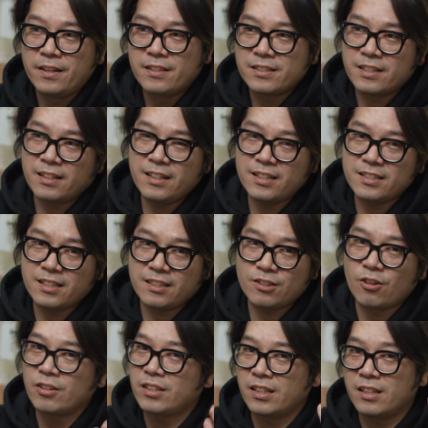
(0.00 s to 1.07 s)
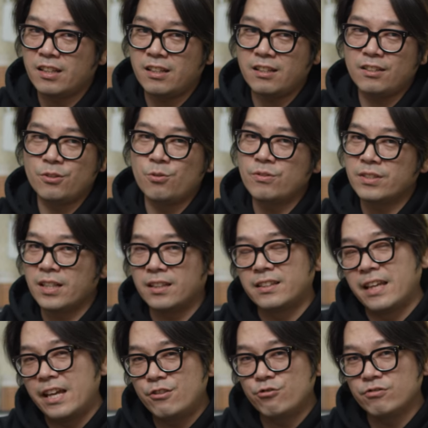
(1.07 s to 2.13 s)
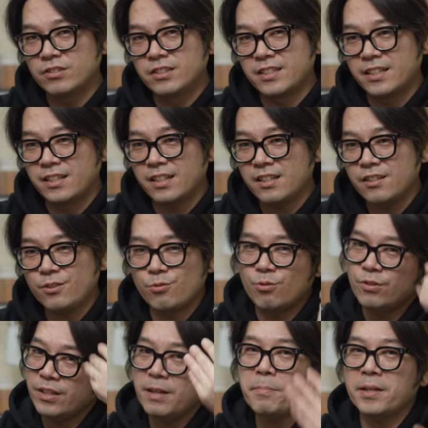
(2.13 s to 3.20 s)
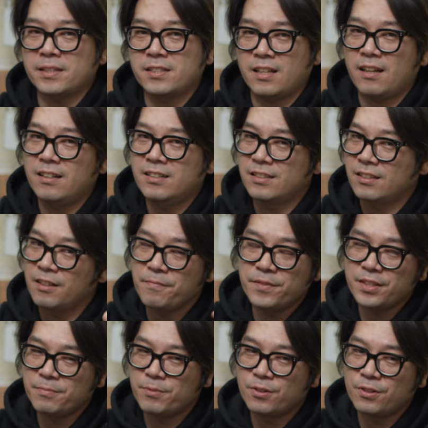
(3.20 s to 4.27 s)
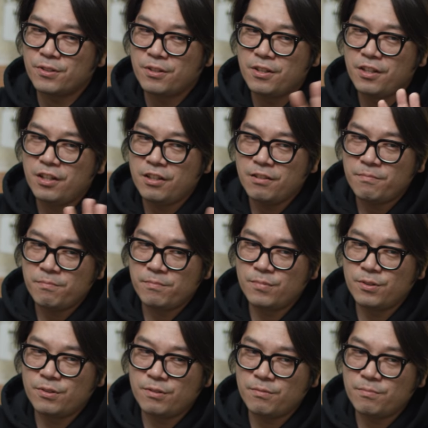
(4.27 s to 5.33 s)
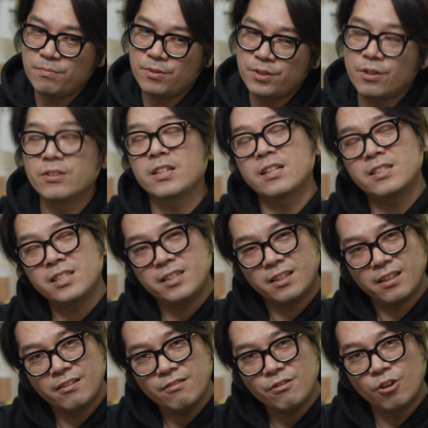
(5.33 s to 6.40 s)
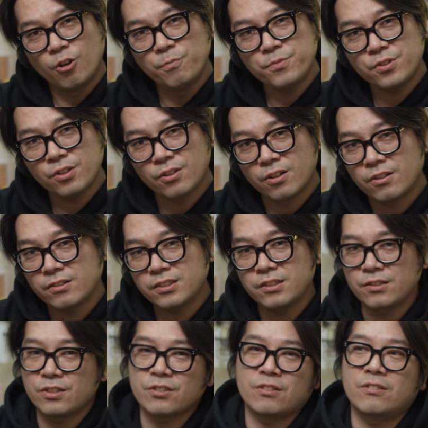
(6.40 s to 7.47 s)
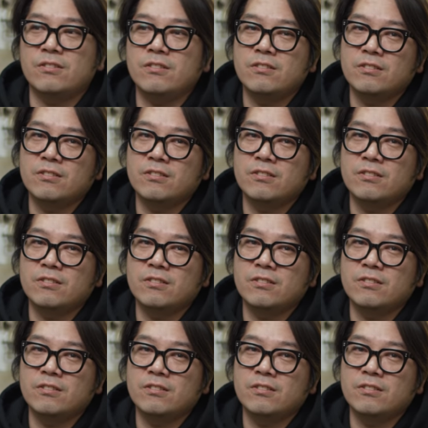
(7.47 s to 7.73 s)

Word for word: 제가 이제 저한테 욕을 한 대중들에게 욕을 해봤자 그 사람들이 뭐 영향이 있나요? 없죠. 그렇죠.